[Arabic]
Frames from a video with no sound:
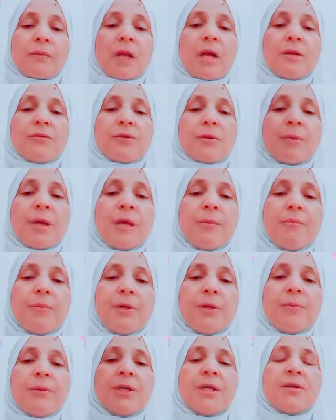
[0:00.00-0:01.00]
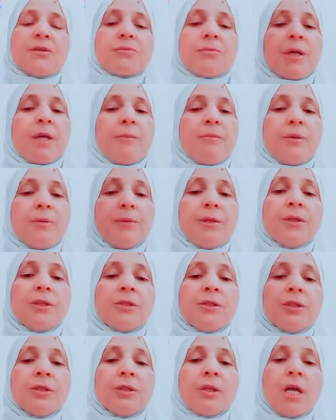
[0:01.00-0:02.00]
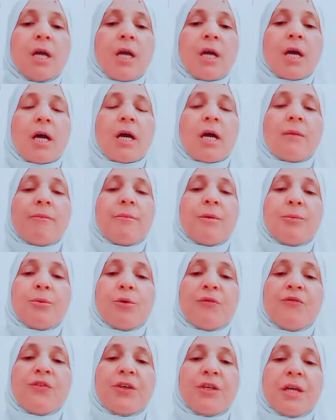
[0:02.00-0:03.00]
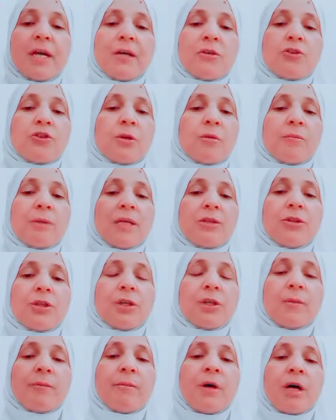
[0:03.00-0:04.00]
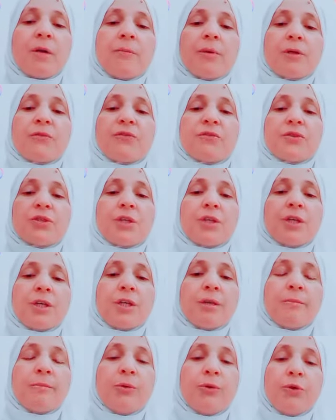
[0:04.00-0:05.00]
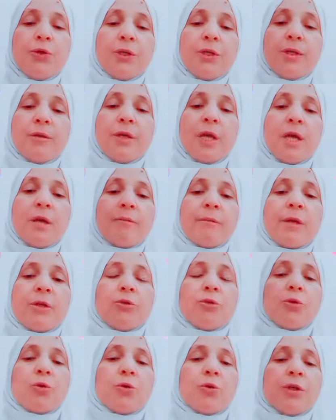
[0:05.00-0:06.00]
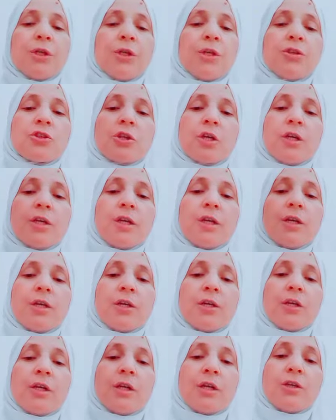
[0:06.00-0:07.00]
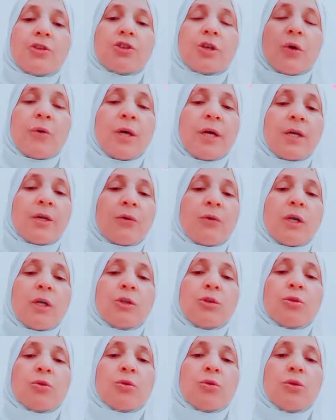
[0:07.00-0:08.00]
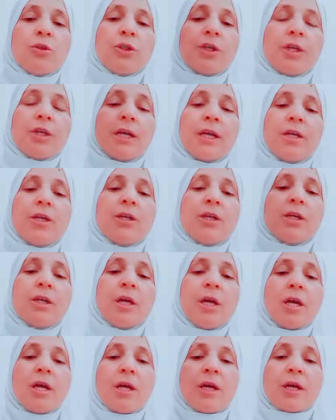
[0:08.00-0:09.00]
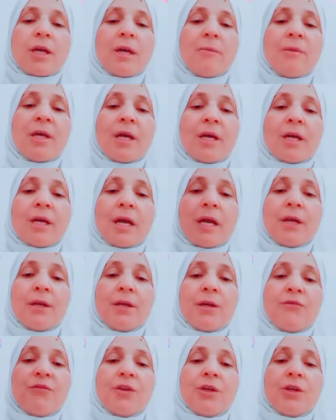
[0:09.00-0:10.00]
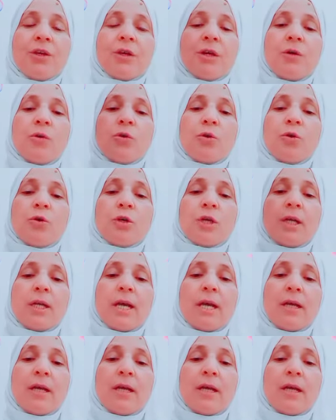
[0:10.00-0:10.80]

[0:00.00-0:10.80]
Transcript: لازم احب ابني لازم احب بنتي احببهم فيا عشان بعد كده ما اكبر في السن يحبوني ما يتركونيش للشوارع ولا يتركوني لان كما كان في عقوق